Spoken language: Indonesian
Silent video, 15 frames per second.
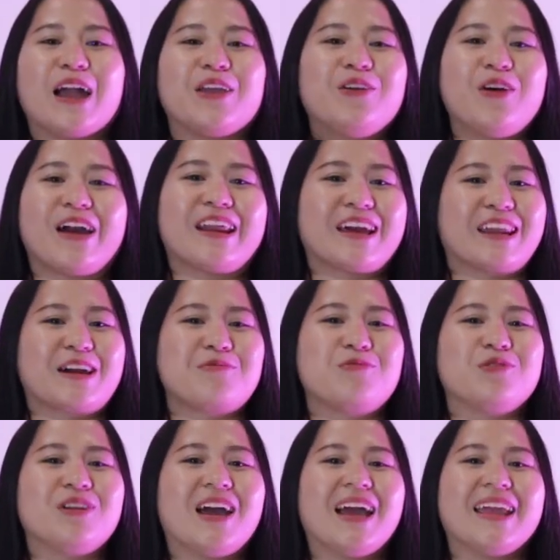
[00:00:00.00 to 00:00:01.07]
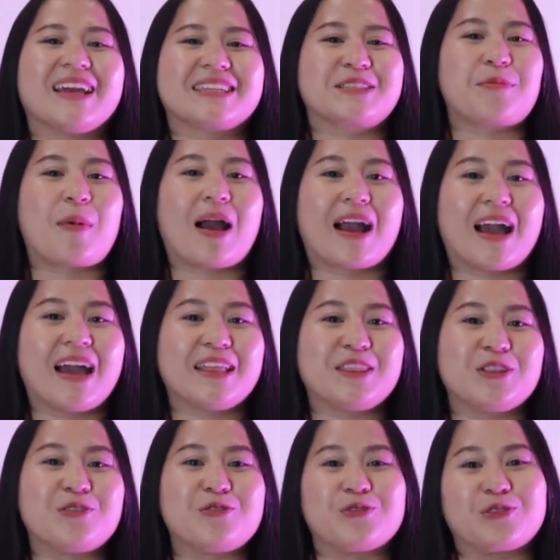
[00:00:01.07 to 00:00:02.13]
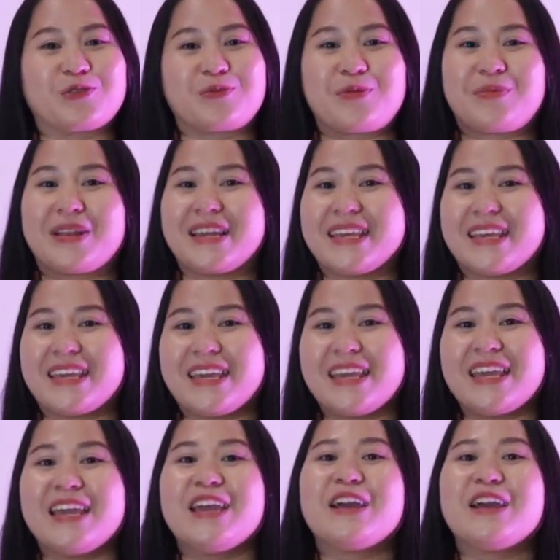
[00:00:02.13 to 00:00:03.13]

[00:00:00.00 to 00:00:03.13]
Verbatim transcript: Yuk anak-anak muda yang semangat untuk memiliki